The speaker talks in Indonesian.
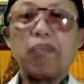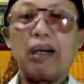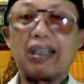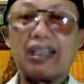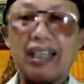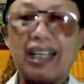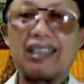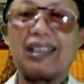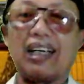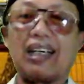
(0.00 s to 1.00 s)

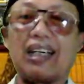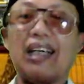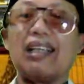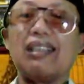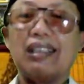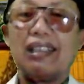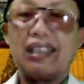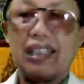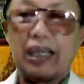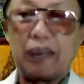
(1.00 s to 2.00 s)
mengingat tanggal
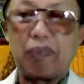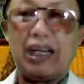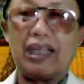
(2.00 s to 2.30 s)
13,